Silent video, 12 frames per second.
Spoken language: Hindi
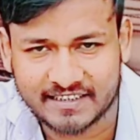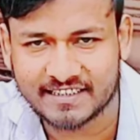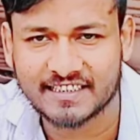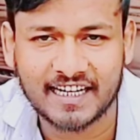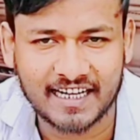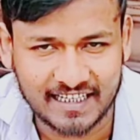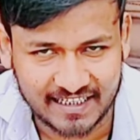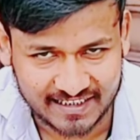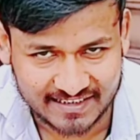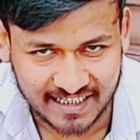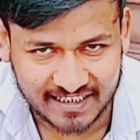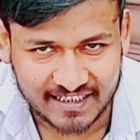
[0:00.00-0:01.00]
ऐसी जगह
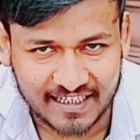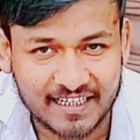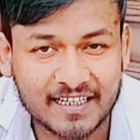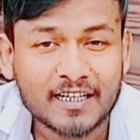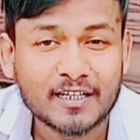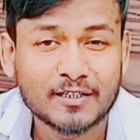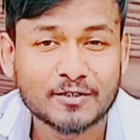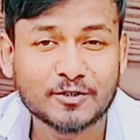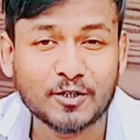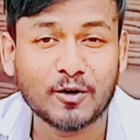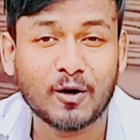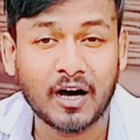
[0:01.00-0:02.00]
लेके जाएंगे
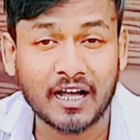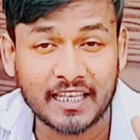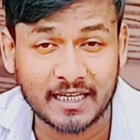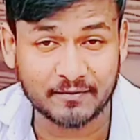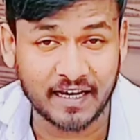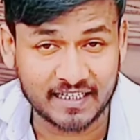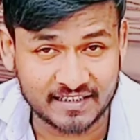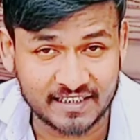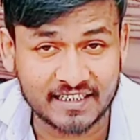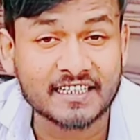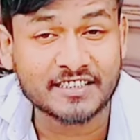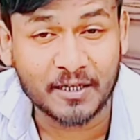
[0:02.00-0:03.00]
जो हर एक
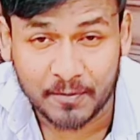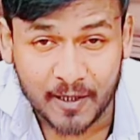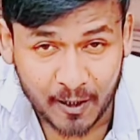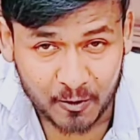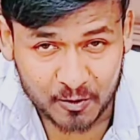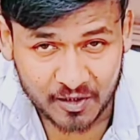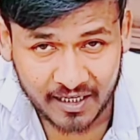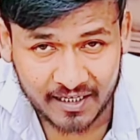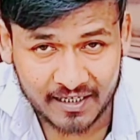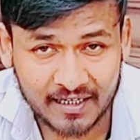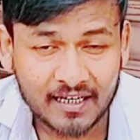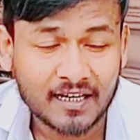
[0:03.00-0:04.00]
व्यक्ति का सपना होता
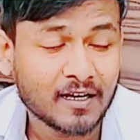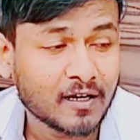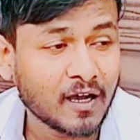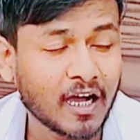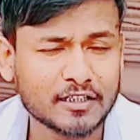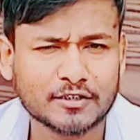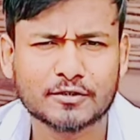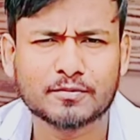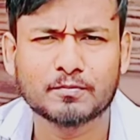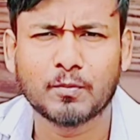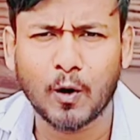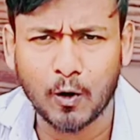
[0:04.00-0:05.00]
है गाइस
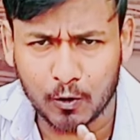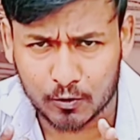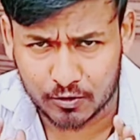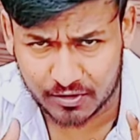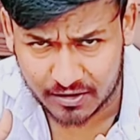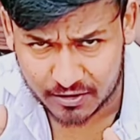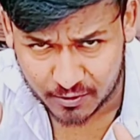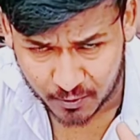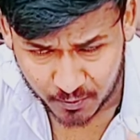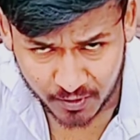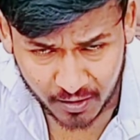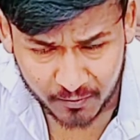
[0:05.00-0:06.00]
बहुत ही
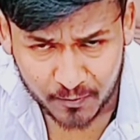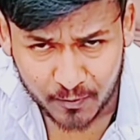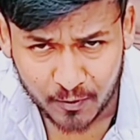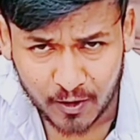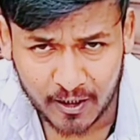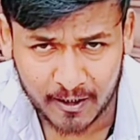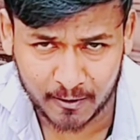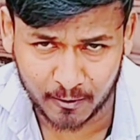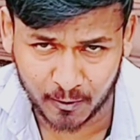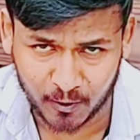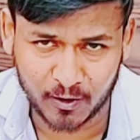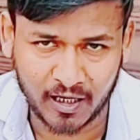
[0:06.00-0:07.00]
सुंदर व्यू है
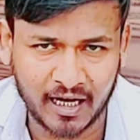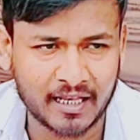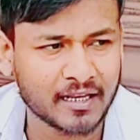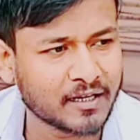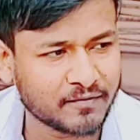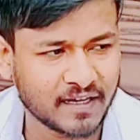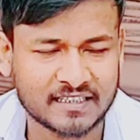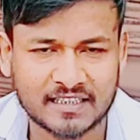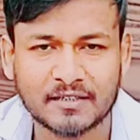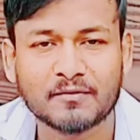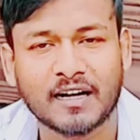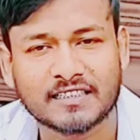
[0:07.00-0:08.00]
और हर एक
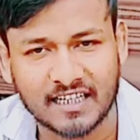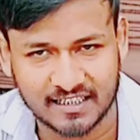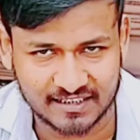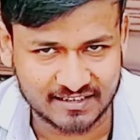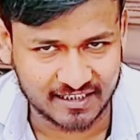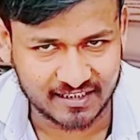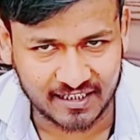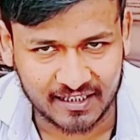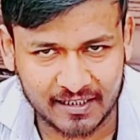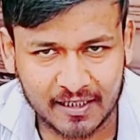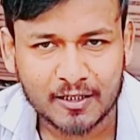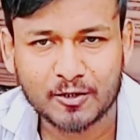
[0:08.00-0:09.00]
व्यक्ति वहाँ जाना चाहता
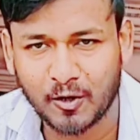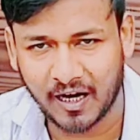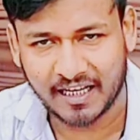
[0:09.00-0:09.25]
है तो